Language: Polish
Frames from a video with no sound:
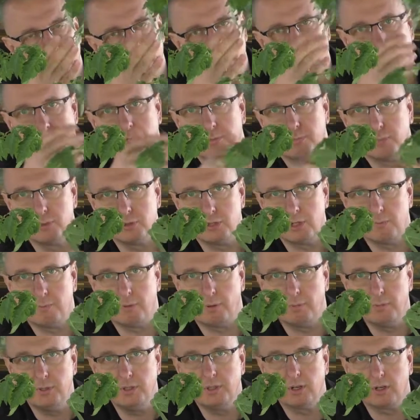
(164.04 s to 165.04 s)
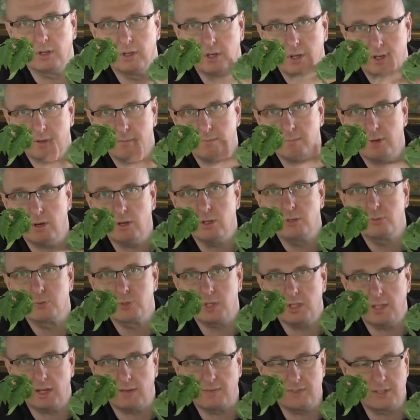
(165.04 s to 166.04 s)
będzie później pomidor, bo
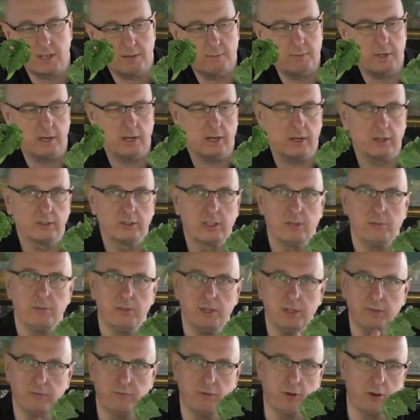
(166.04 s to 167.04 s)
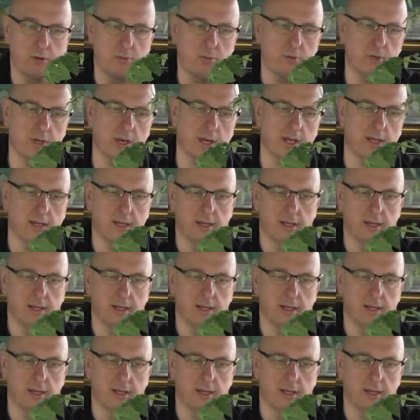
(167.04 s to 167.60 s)
sprzedawca mnie o tym informuje.